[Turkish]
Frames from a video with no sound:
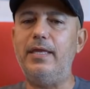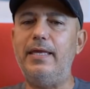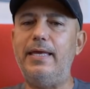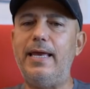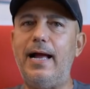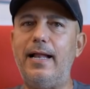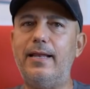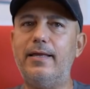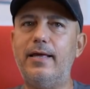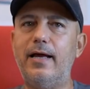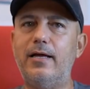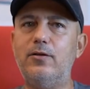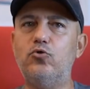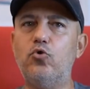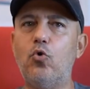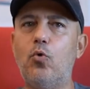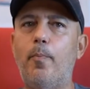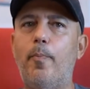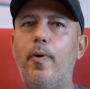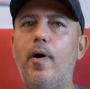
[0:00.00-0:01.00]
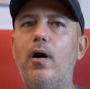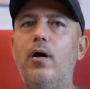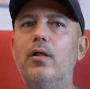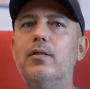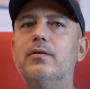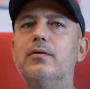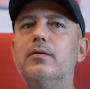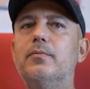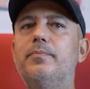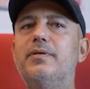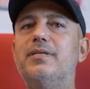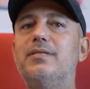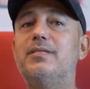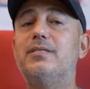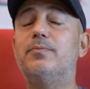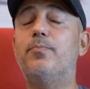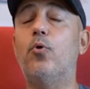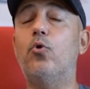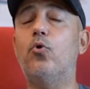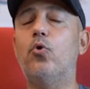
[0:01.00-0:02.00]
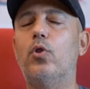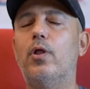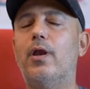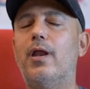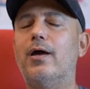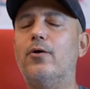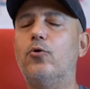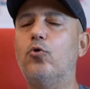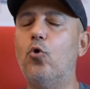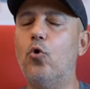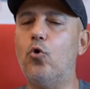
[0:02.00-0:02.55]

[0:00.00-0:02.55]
Yelken çok pahalı bir spor olarak